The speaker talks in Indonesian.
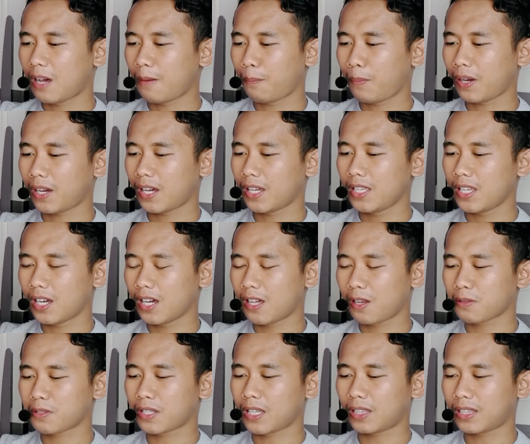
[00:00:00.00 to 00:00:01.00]
Apakah yang
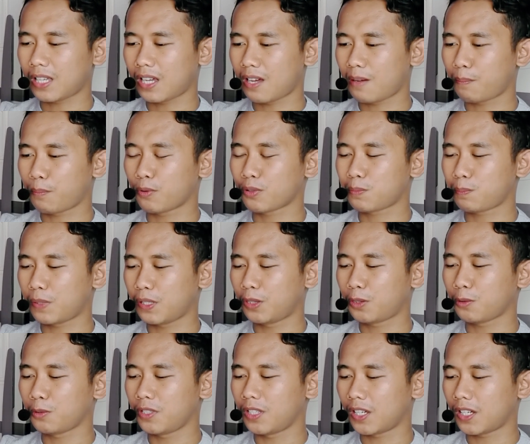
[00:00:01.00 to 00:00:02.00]
harus kita hapus
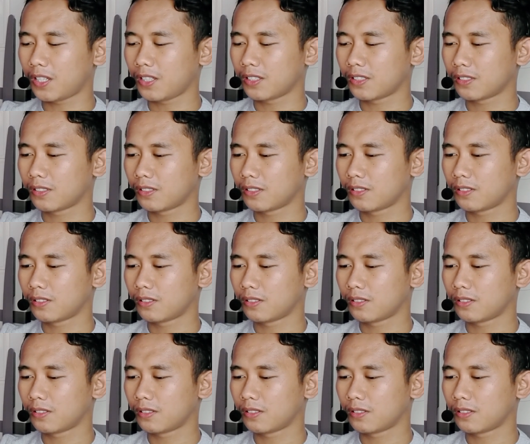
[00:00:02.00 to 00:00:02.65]
pintunya?